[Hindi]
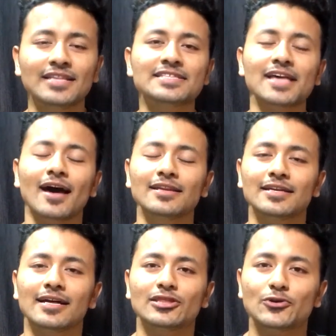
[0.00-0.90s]
इंसान
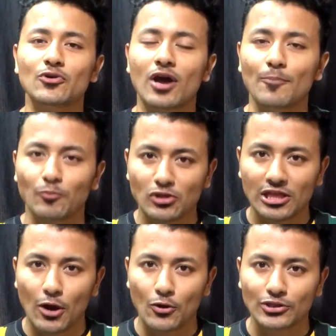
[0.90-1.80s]
गलतियों का
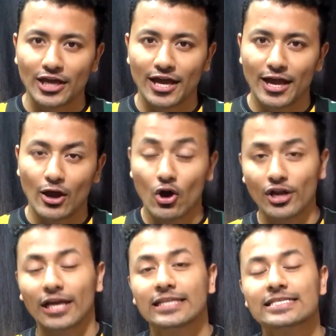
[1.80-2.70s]
पुतला होता है
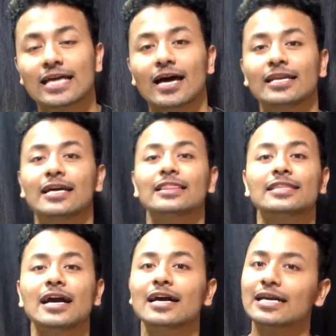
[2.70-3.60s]
और इंसान
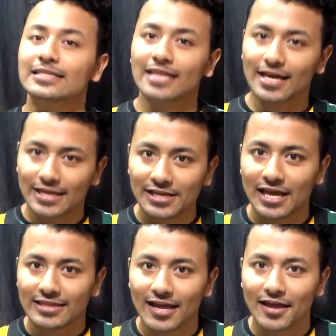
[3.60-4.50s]
गलतियां करता ही
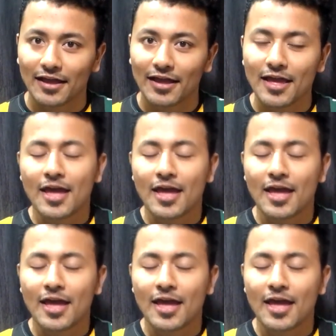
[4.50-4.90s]
रहता है